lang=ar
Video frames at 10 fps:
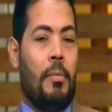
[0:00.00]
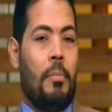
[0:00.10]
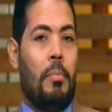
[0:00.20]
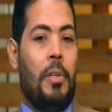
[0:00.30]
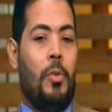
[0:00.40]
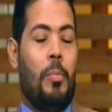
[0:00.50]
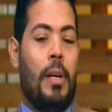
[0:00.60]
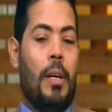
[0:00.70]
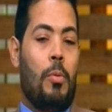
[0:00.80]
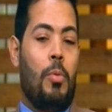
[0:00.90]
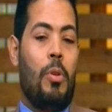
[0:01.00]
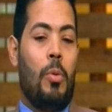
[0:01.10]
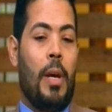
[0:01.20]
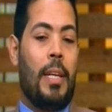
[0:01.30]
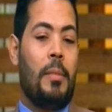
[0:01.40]
بيبقى كل
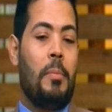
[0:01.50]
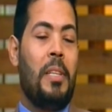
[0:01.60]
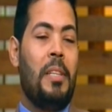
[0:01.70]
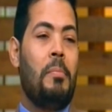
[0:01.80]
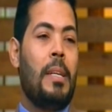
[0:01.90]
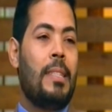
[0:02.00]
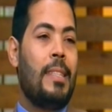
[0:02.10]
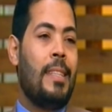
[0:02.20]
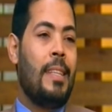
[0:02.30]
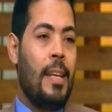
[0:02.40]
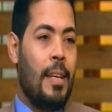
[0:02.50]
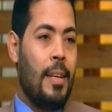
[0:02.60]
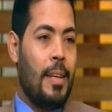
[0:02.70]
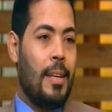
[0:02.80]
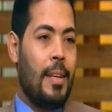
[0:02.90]
واحد بيمثل